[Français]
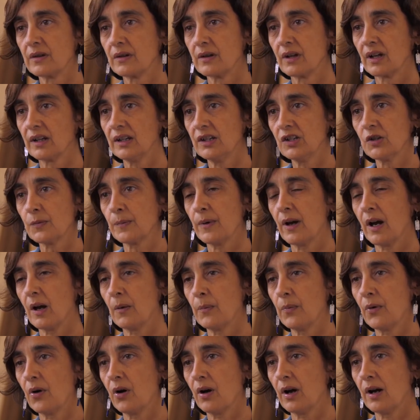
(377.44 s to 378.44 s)
riche par
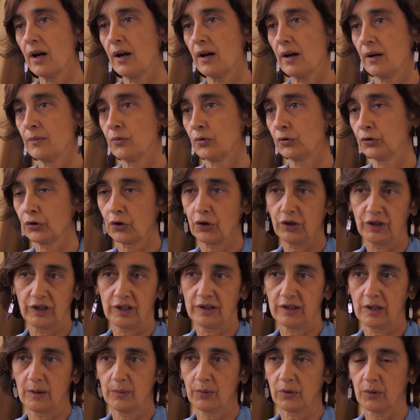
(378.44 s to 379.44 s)
rapport à, Montreuil
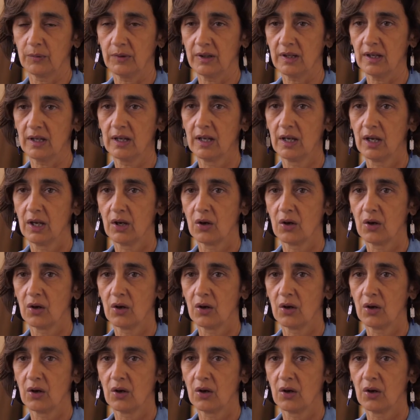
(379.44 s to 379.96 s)
qui était le premier.